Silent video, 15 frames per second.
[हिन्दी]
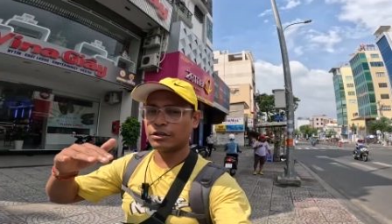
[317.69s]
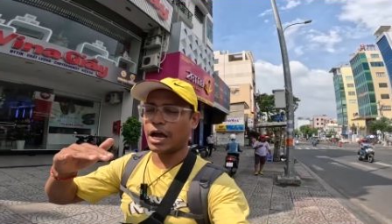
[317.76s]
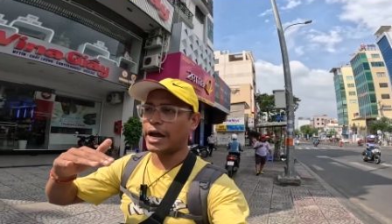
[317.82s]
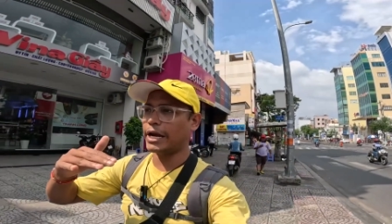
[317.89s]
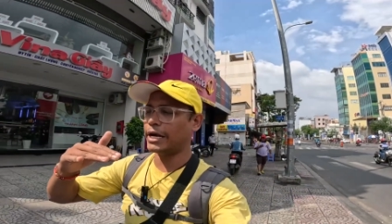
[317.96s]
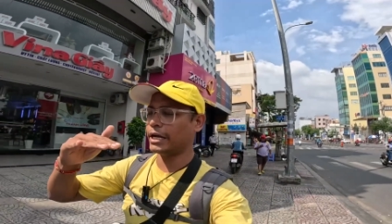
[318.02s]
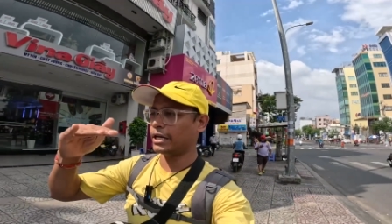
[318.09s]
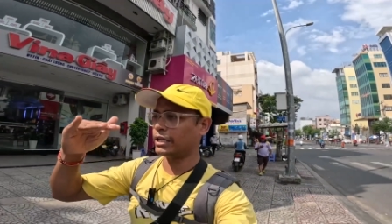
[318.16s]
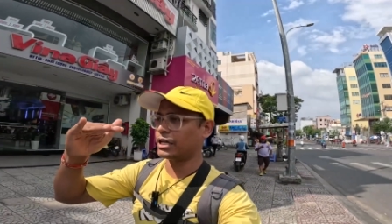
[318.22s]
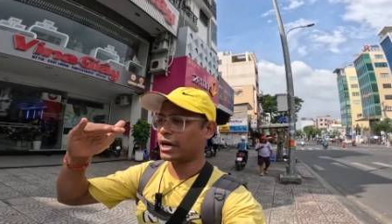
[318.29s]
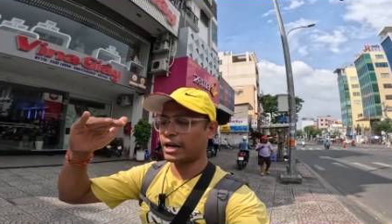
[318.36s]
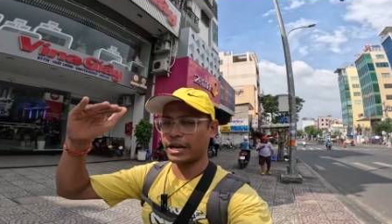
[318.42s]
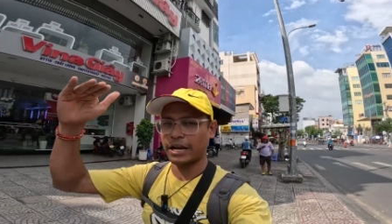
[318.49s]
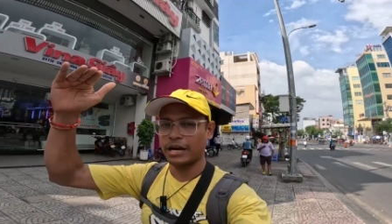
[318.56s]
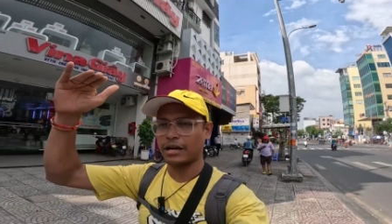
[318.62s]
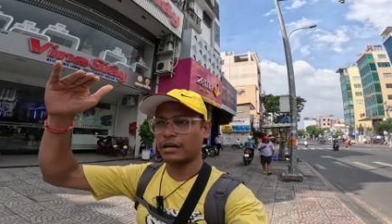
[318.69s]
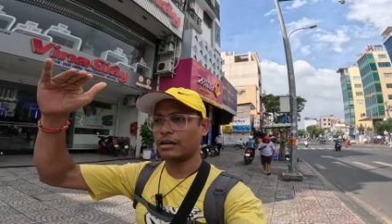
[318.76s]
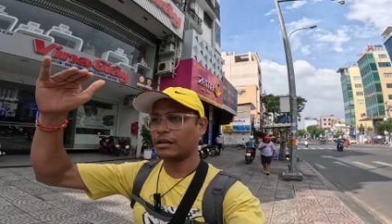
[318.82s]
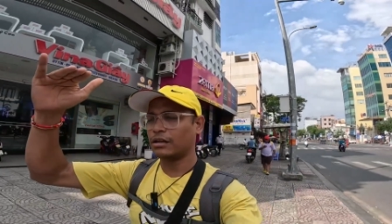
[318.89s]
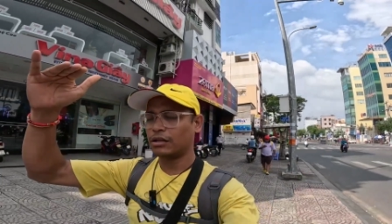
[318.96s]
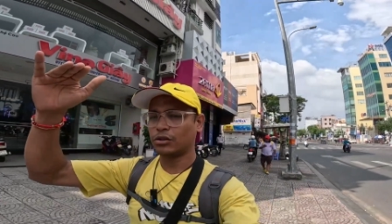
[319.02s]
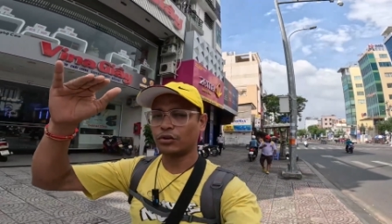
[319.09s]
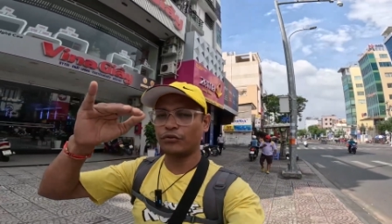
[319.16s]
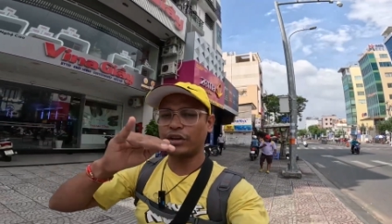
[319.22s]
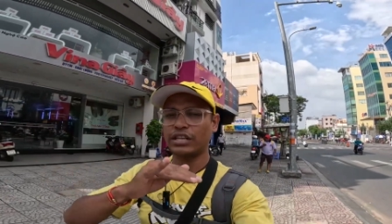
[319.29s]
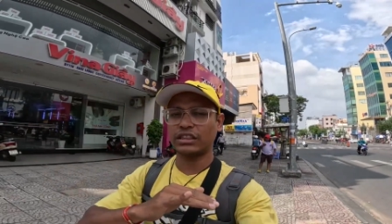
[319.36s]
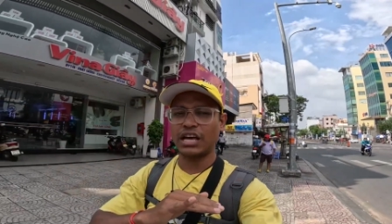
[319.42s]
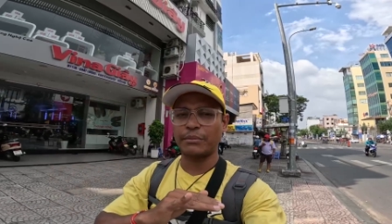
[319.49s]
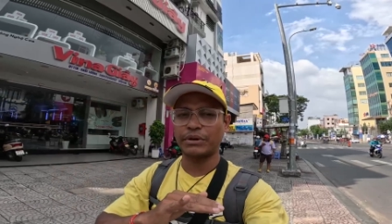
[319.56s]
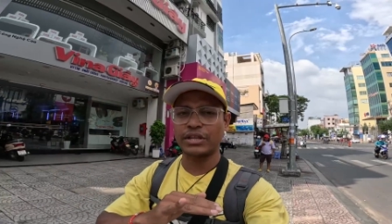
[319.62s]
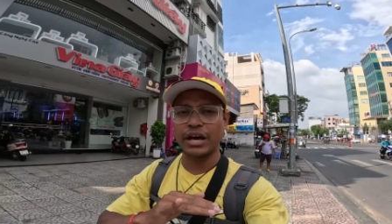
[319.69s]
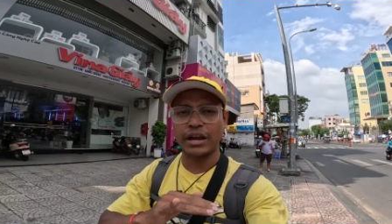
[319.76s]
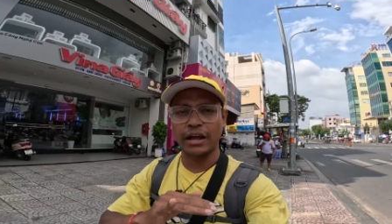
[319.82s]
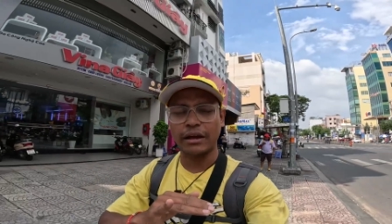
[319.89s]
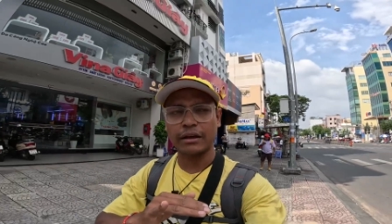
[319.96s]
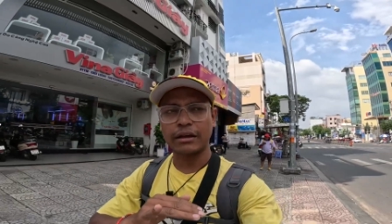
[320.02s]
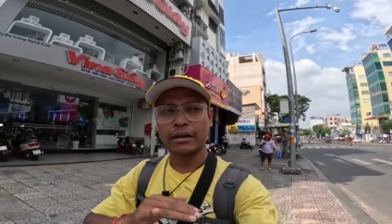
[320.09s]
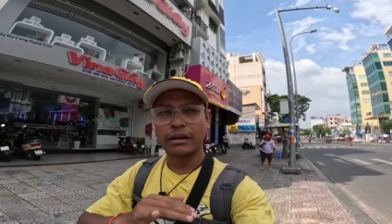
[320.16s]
थाईलैंड इधर है ना तो वियतनाम इधर है